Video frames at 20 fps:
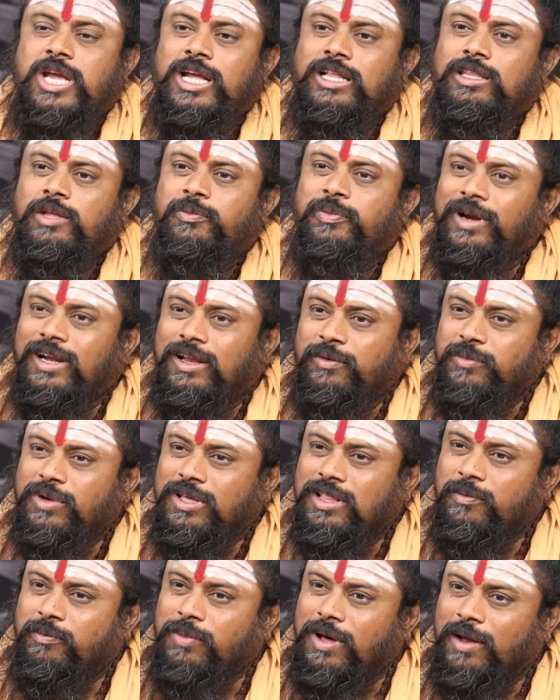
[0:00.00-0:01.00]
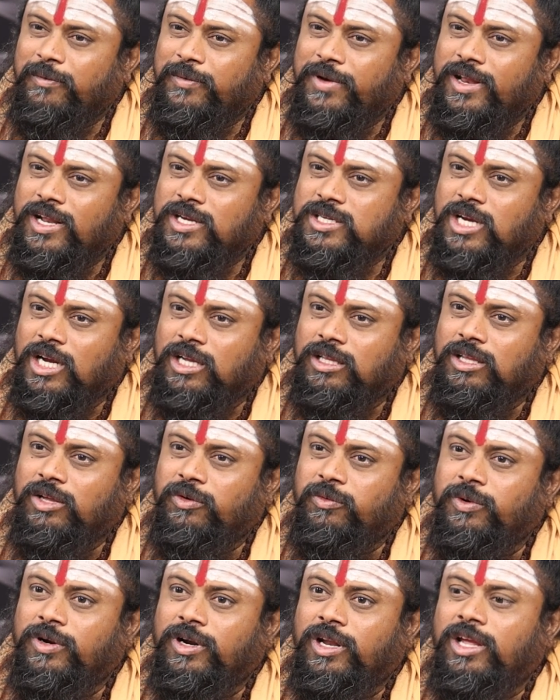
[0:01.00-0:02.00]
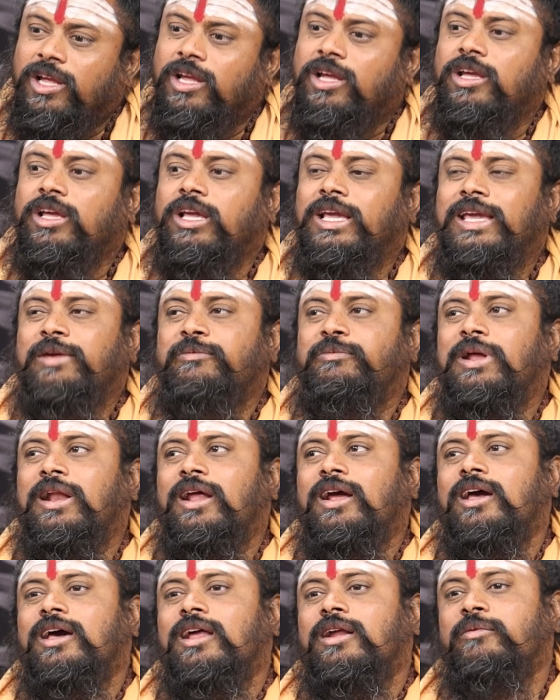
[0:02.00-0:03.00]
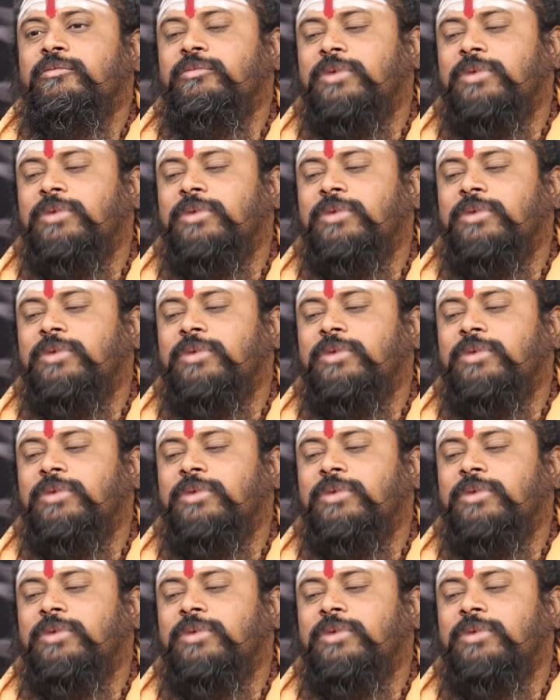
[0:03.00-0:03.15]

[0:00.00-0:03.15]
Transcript: శక్తి పీఠం మీద బలమైన శక్తి ఉండి ఈ బలంకర